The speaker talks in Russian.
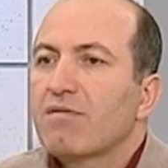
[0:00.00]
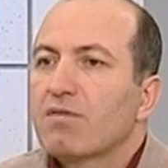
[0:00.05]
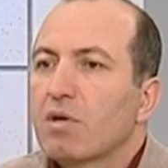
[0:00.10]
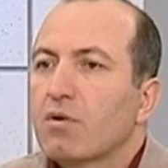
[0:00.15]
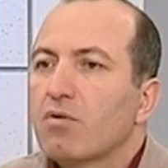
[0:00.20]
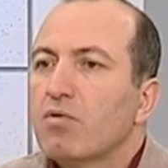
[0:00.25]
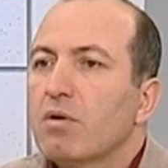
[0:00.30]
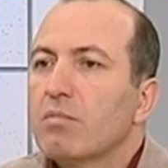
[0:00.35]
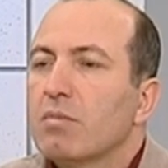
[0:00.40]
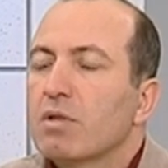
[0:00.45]
в
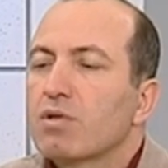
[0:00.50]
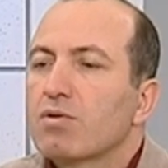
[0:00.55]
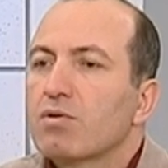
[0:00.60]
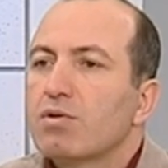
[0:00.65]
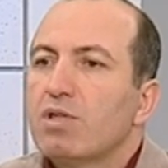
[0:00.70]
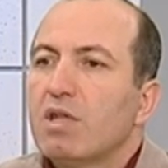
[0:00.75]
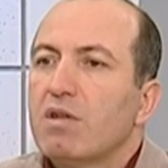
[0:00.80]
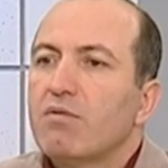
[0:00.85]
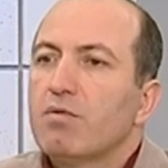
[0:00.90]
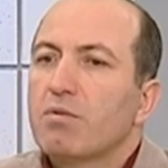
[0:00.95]
такой
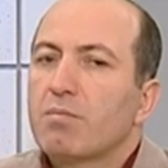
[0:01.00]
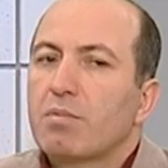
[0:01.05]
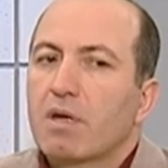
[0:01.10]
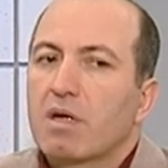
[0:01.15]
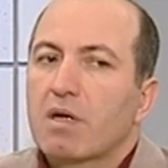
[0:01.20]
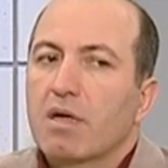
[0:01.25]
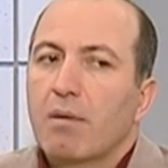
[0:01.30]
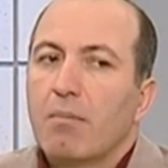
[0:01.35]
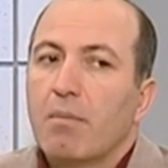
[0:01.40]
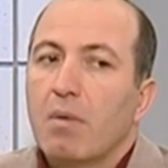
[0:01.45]
областной целевой
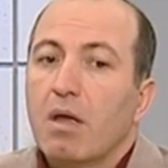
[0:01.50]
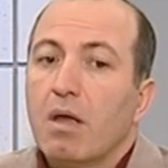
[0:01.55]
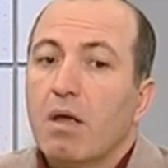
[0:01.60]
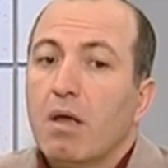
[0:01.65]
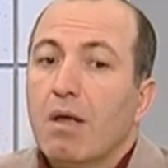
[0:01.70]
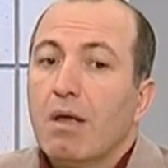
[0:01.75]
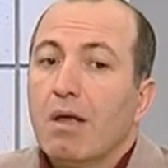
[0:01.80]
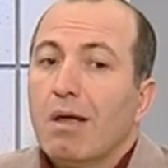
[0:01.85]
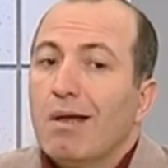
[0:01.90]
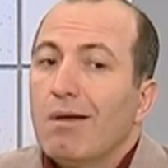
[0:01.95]
программе.
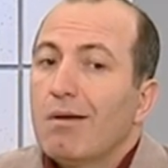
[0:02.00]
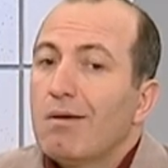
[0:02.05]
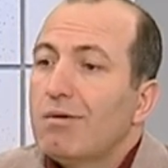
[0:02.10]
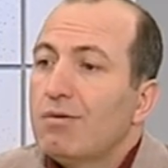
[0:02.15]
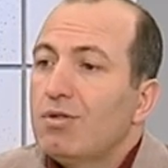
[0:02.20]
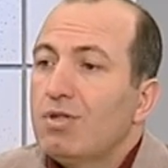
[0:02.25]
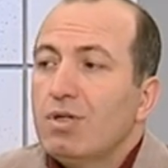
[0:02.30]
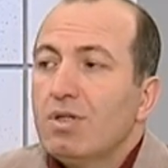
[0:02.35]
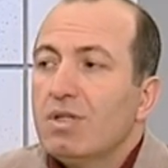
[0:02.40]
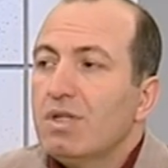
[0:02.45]

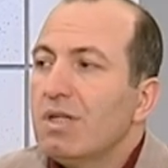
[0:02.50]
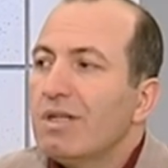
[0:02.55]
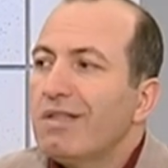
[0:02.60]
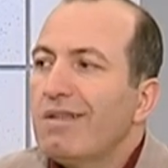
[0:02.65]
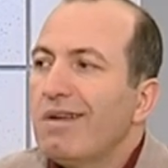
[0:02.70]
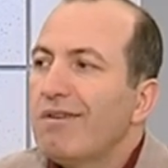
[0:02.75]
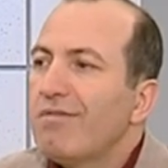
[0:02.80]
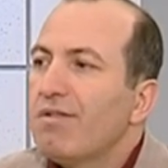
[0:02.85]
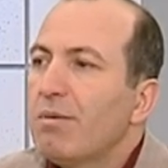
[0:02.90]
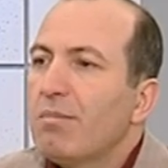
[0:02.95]
Через
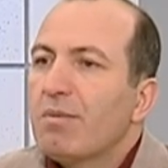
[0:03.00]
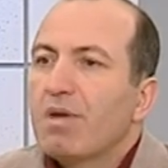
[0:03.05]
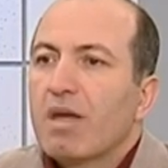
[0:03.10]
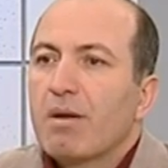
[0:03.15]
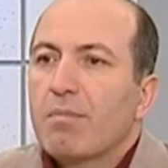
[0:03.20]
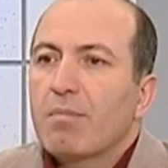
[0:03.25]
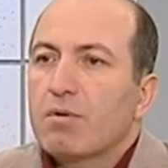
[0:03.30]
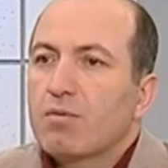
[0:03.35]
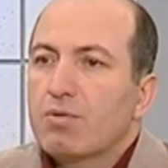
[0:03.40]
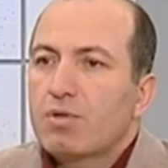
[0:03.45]
некоторое время
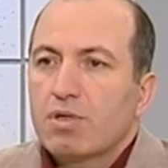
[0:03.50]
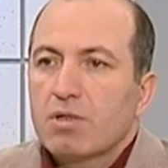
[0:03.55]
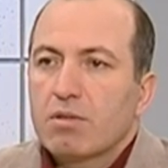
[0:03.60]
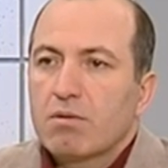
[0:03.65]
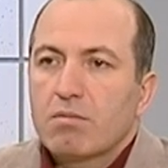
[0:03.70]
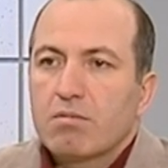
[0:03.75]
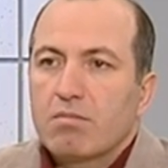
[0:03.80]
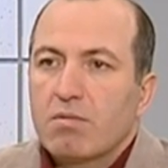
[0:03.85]
я получил